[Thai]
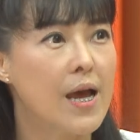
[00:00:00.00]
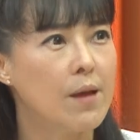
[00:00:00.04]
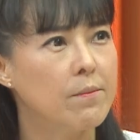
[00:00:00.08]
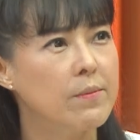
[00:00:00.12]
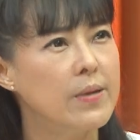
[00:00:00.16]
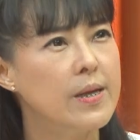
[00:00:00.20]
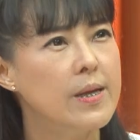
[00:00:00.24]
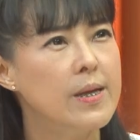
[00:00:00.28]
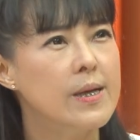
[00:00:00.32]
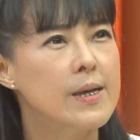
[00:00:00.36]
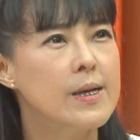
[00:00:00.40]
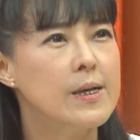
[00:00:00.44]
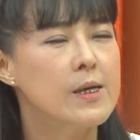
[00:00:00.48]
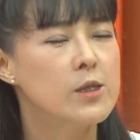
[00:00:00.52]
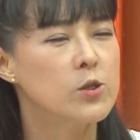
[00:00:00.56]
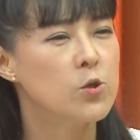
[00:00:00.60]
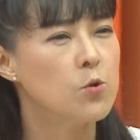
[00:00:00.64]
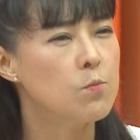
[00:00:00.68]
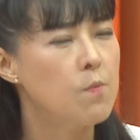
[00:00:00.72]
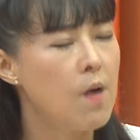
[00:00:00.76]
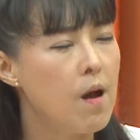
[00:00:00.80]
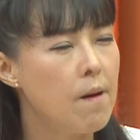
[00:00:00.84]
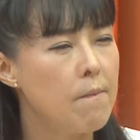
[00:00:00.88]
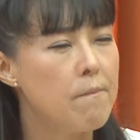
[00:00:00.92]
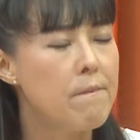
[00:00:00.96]
ถามนี่จ
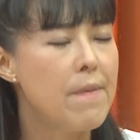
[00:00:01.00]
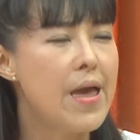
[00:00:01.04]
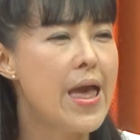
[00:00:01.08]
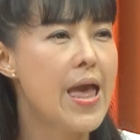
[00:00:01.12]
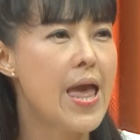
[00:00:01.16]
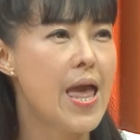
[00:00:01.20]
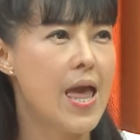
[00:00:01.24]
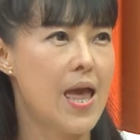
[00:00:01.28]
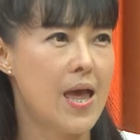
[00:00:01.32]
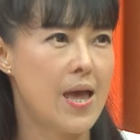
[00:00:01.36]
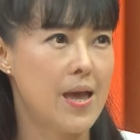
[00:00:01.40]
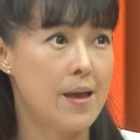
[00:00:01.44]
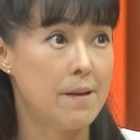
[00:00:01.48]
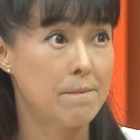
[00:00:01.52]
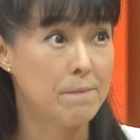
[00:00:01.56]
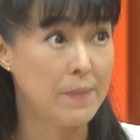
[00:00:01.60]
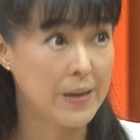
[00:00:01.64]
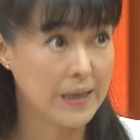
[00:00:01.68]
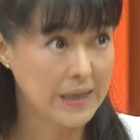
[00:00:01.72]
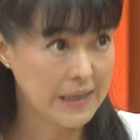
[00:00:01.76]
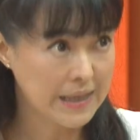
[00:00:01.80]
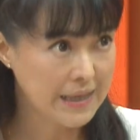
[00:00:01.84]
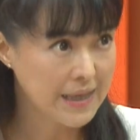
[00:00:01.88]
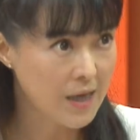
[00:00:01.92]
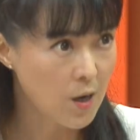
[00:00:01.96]
นบอกแม่ไป
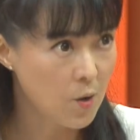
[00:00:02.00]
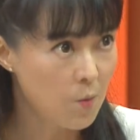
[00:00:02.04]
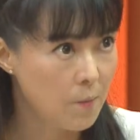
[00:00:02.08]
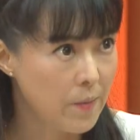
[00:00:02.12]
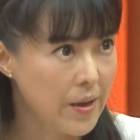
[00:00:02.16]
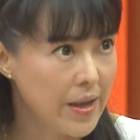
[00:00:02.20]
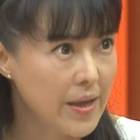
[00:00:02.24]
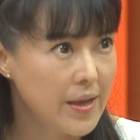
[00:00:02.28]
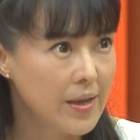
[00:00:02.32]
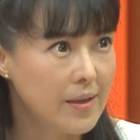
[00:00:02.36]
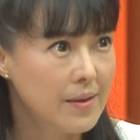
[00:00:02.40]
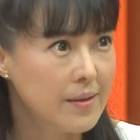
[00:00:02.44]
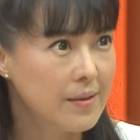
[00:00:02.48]
เที่ยวไหม